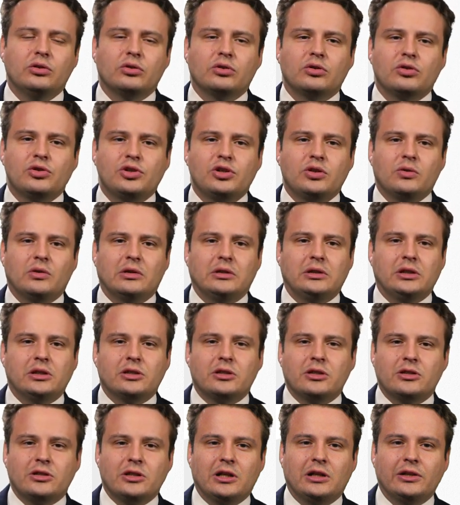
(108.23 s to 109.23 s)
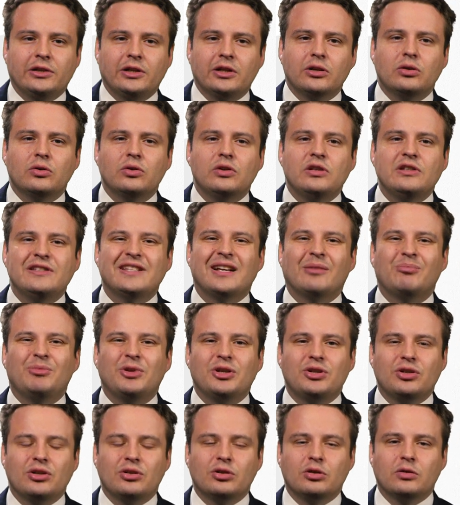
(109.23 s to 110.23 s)
do kościoła diecezjalnego i
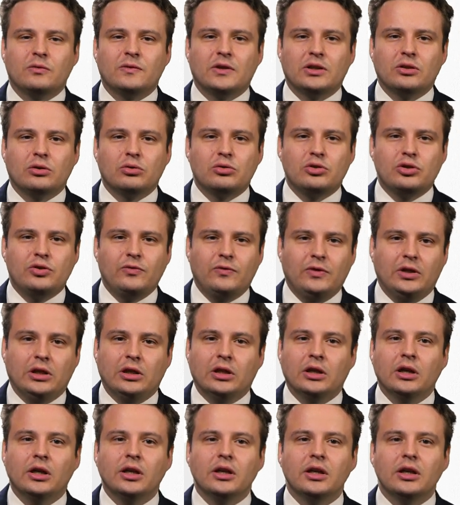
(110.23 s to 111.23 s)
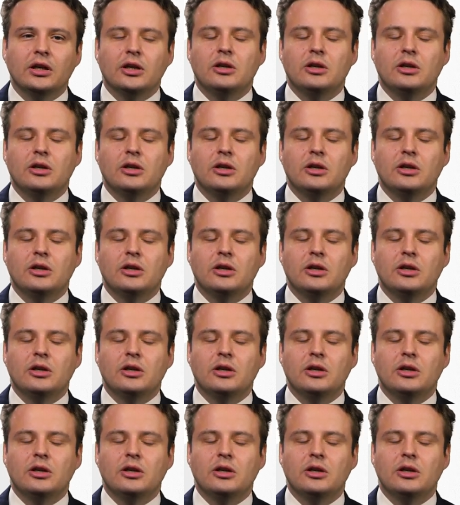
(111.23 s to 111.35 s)
zapieczętowano drzwi.